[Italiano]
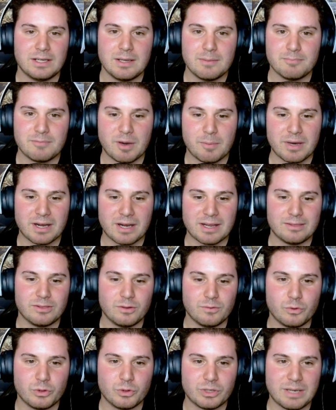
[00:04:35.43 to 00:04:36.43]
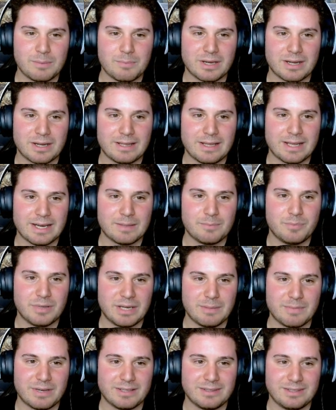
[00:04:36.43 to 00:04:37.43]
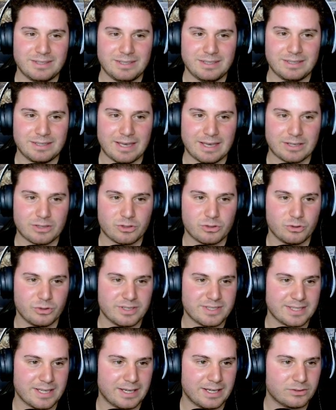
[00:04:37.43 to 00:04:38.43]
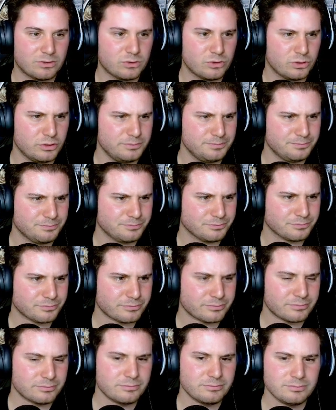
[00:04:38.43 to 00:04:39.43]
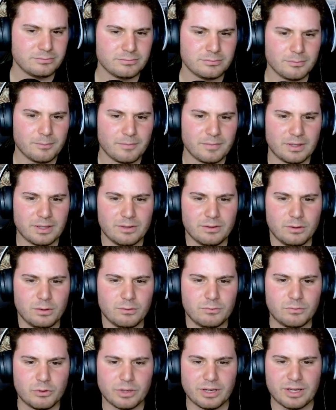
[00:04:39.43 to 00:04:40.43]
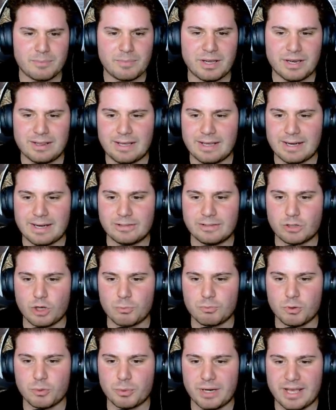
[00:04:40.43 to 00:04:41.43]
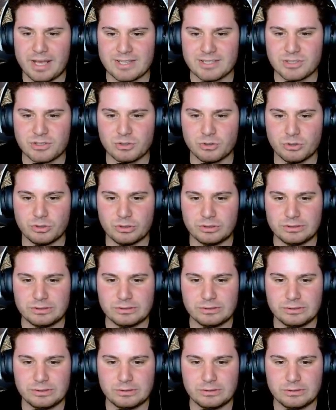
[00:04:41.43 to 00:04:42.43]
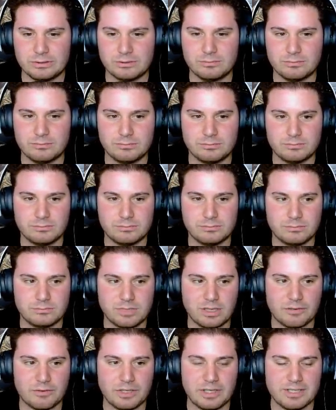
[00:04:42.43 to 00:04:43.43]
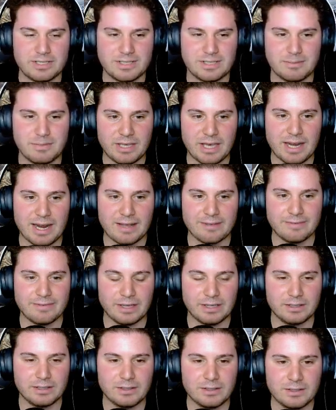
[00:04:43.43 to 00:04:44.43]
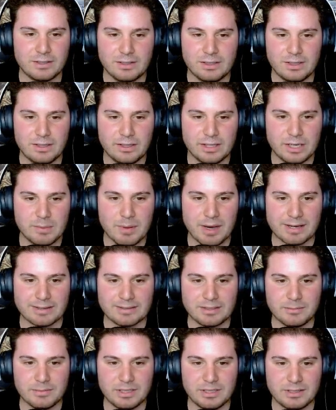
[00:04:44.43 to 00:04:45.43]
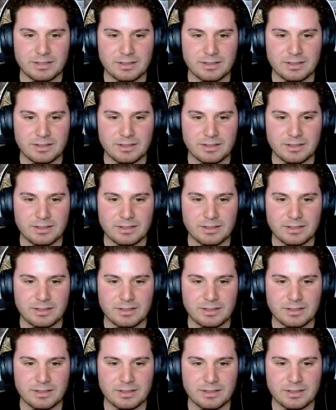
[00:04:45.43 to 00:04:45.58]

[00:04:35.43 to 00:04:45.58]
Ma non vorrei parlare prima di... Ecco, esatto. Non vorrei parlare troppo presto. Bravissimi. Aranda, ripartimi.